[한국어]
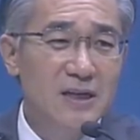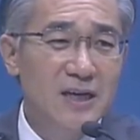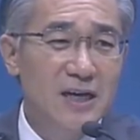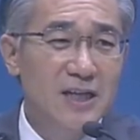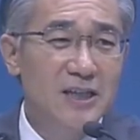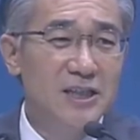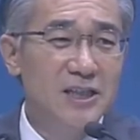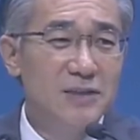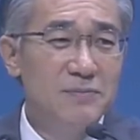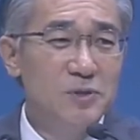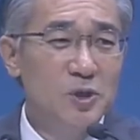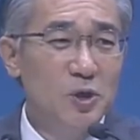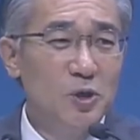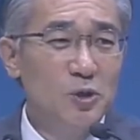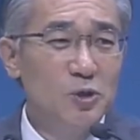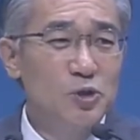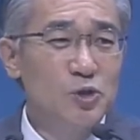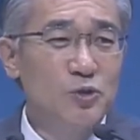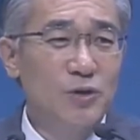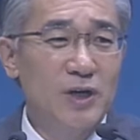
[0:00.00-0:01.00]
하나님
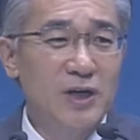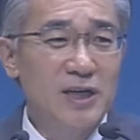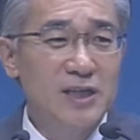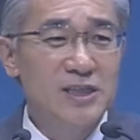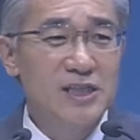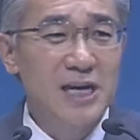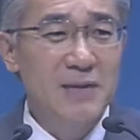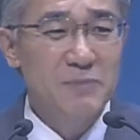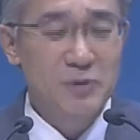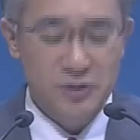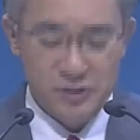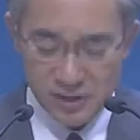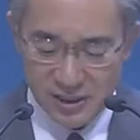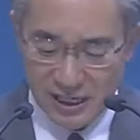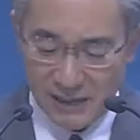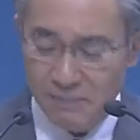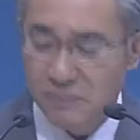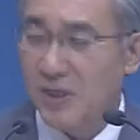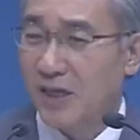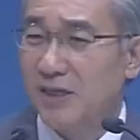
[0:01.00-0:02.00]
여호수아가 사명을
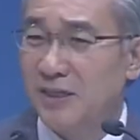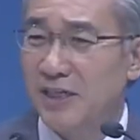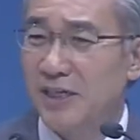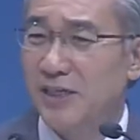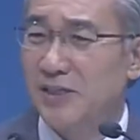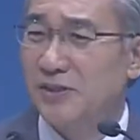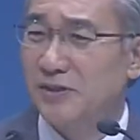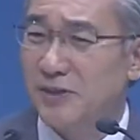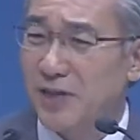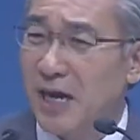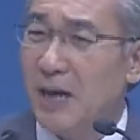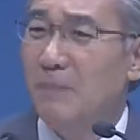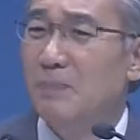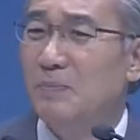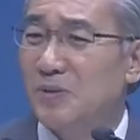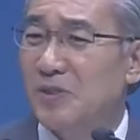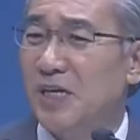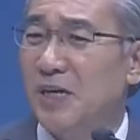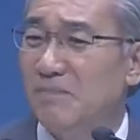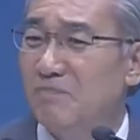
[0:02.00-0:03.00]
감당케 해서
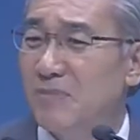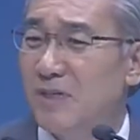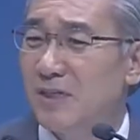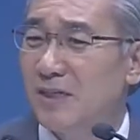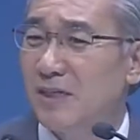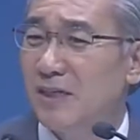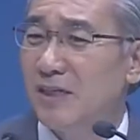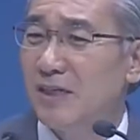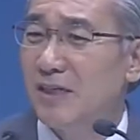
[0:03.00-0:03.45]
감사합니다.